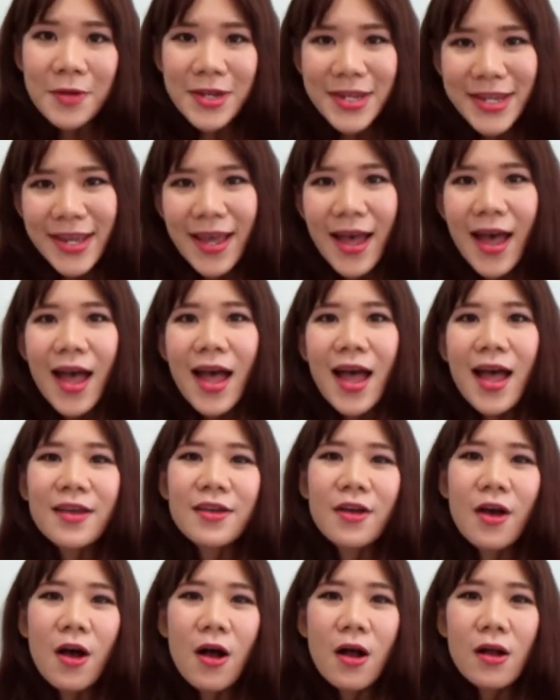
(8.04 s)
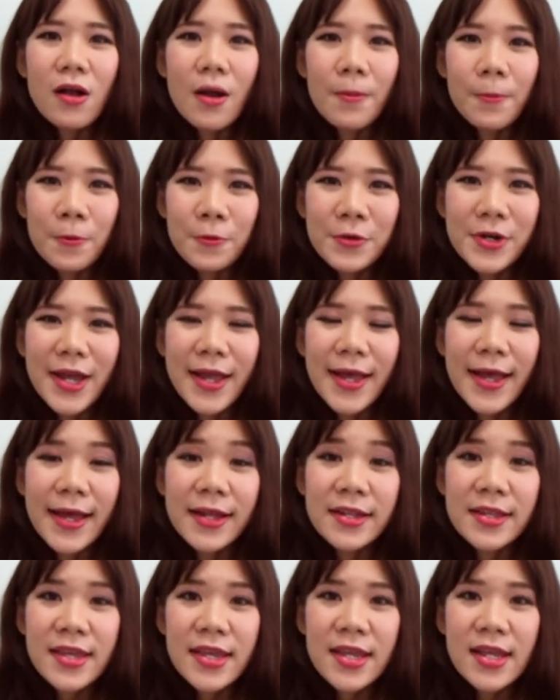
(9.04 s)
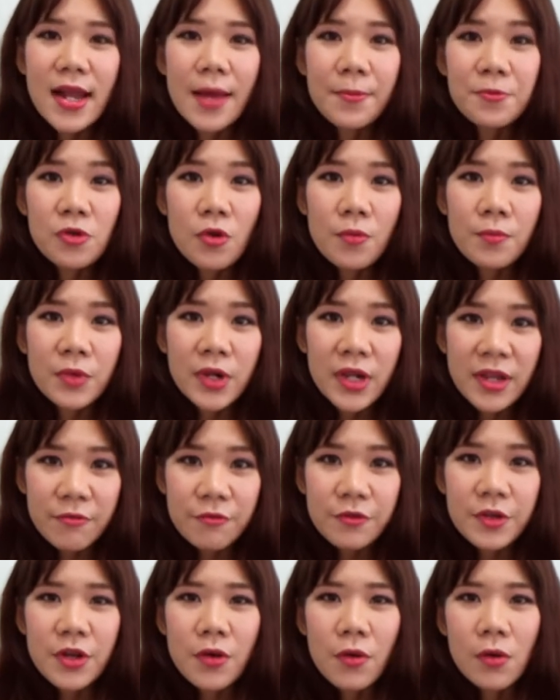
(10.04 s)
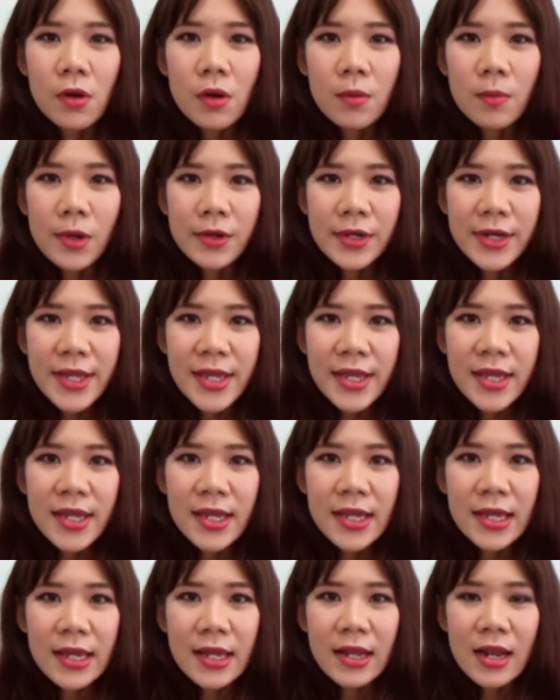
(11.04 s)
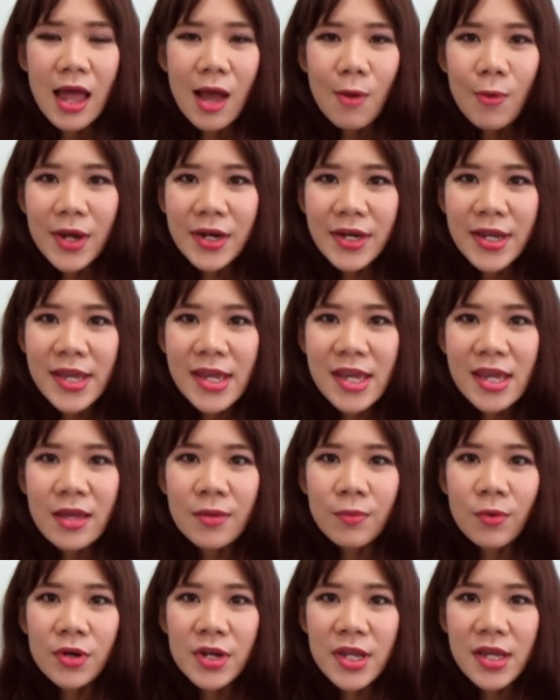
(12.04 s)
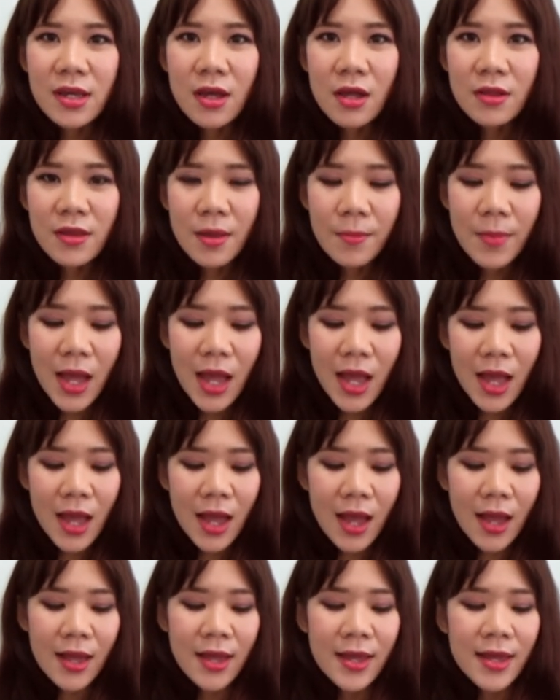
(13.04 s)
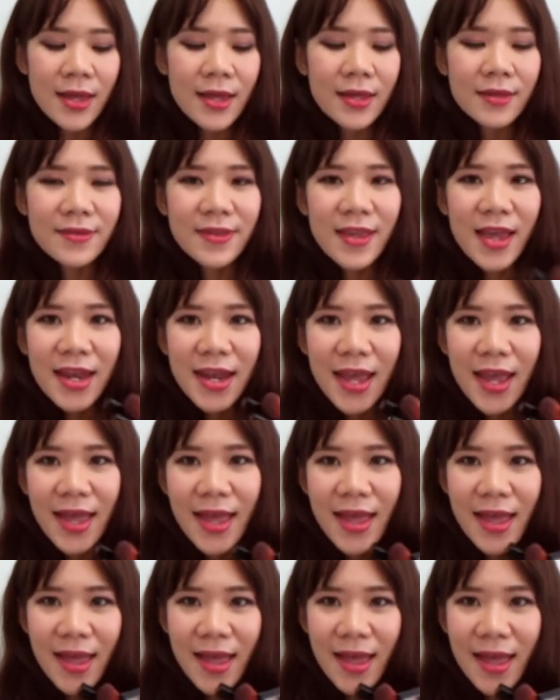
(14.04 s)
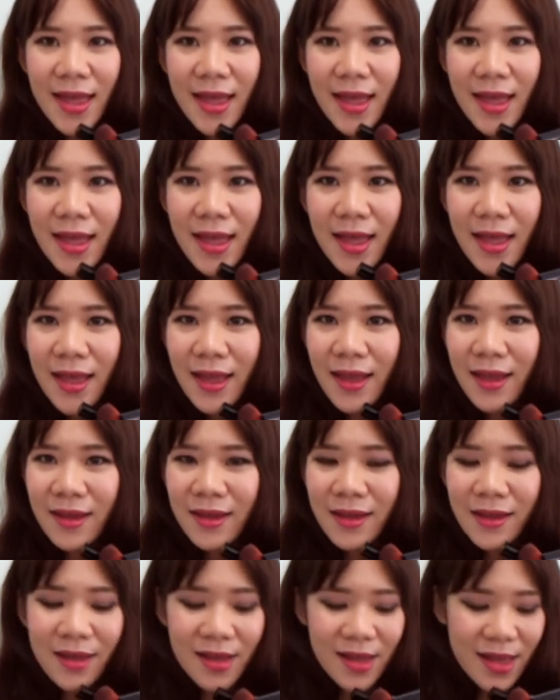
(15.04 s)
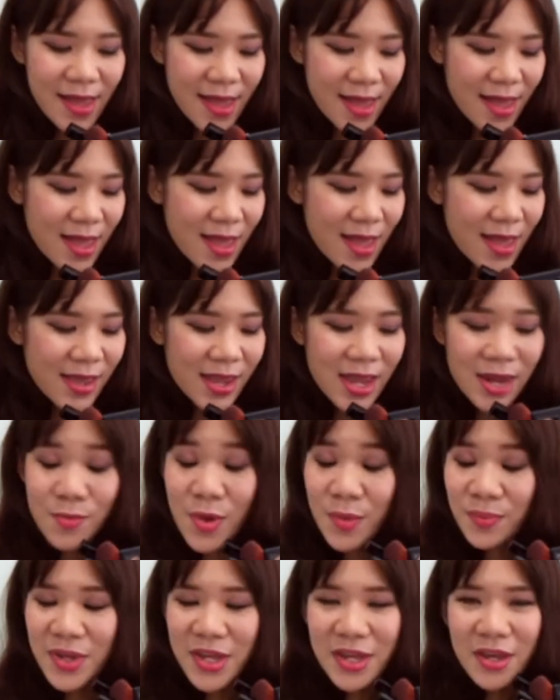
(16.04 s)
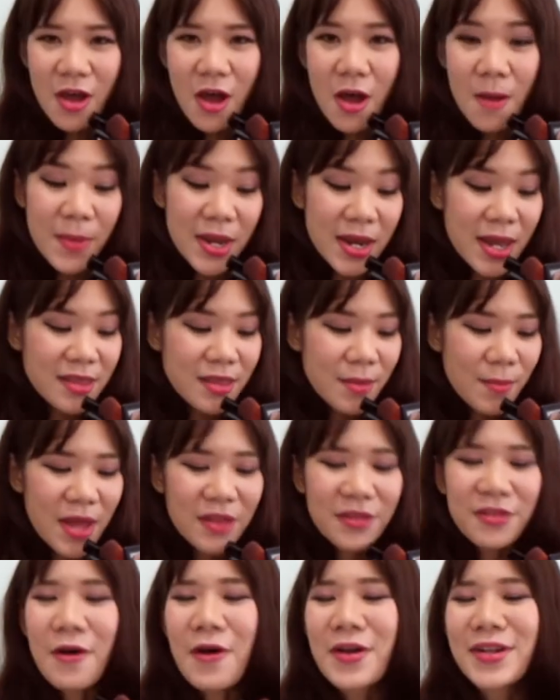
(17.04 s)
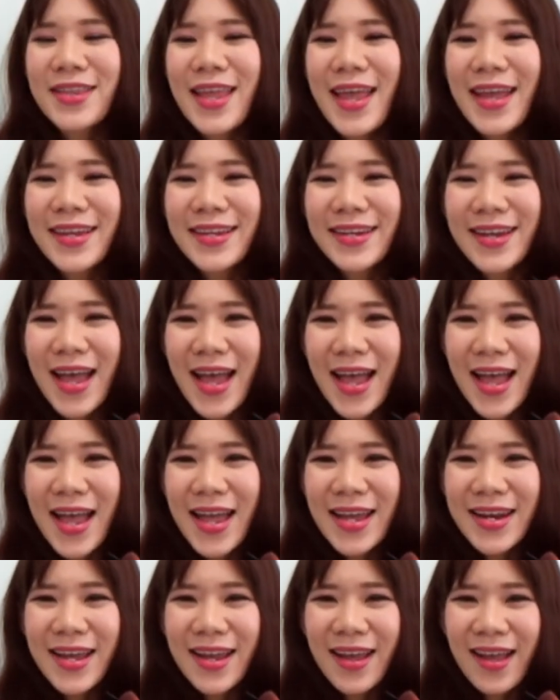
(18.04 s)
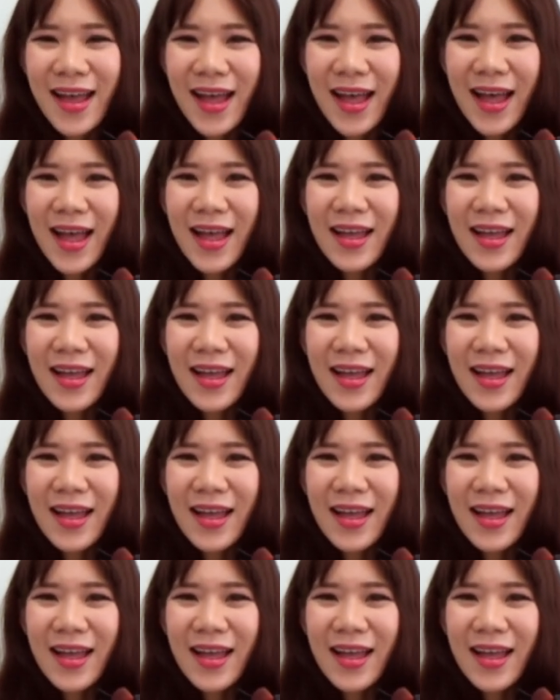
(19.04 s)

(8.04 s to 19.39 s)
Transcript: วัสดีค่ะก็ขอบคุณนะคะที่รับชมคลิปวิดีโอของวันนี้แล้ววันนี้วันนี้ก็จะมาแชร์อ่าเห็นแบบนี้ก็ไม่ได้จะมาสอนแต่งหน้านะคะ